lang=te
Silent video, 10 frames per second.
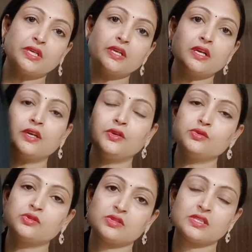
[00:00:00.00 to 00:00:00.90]
జనరల్ గా
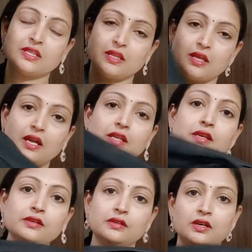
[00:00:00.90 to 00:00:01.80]
యూజ్ వస్తుంది కదా అని
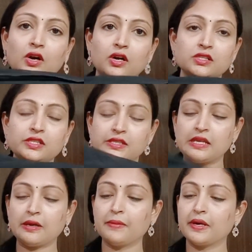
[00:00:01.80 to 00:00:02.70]
ఆర్డర్
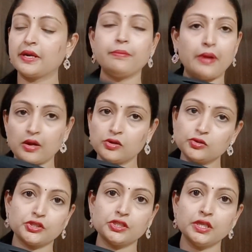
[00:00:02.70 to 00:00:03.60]
చేశాను అనమాట బాగా
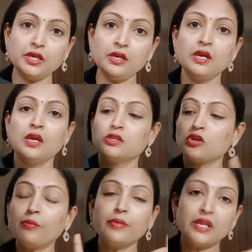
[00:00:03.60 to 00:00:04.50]
వచ్చింది సో
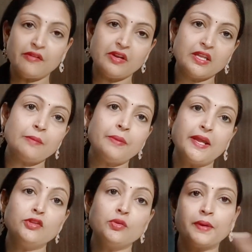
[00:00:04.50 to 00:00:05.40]
మీరు ఎవరైతే
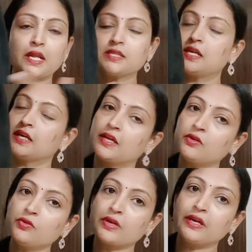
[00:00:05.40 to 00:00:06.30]
ప్లెయిన్ దుపటాస్ అడిగారో
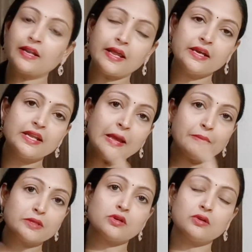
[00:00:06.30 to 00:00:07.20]
యూ కెన్ ట్రై అండి
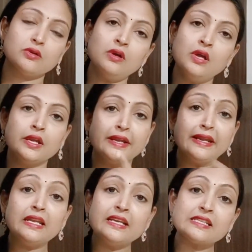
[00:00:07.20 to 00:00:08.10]
అమెజాన్ లో నేను
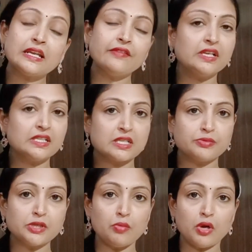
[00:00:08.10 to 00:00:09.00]
లింక్స్ అనేవి
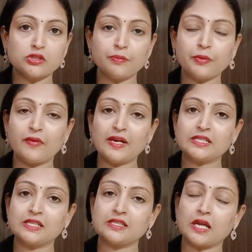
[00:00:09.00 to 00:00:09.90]
డిస్క్రిప్షన్ బాక్స్ లో ప్రొవైడ్
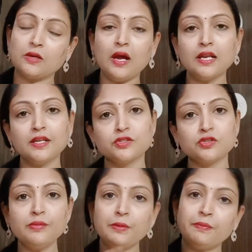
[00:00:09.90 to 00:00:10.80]
చేస్తాను ఆ లింక్స్ త్రూ
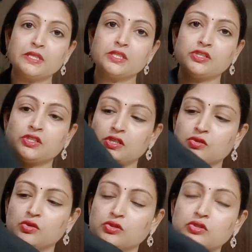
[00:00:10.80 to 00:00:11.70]
మీరు పర్చేస్
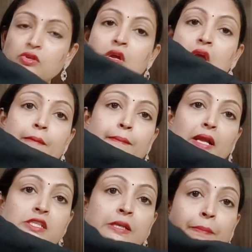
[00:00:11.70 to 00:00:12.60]
చేసుకోవచ్చు
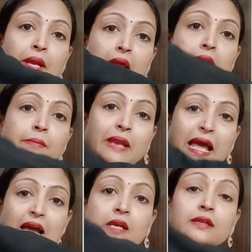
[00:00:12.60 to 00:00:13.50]
మంచి ప్లెయిన్
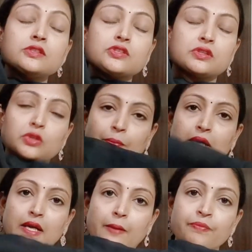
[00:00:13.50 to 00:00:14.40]
బ్లాక్
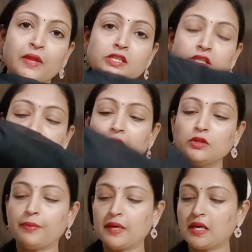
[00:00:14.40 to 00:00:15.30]
దుపట్టా షిఫాన్
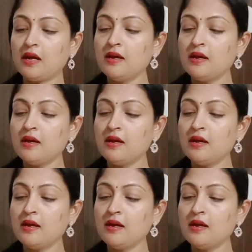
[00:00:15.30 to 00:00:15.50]
దుపట్టా